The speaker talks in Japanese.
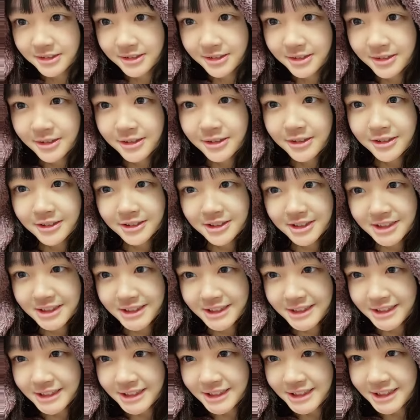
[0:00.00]
こん
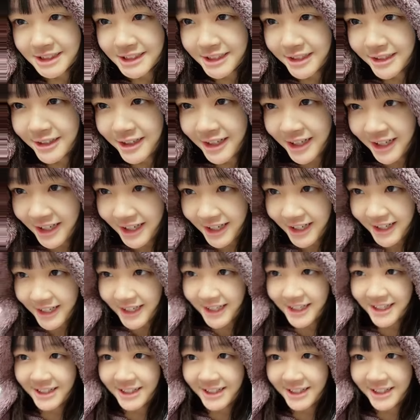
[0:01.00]
にちは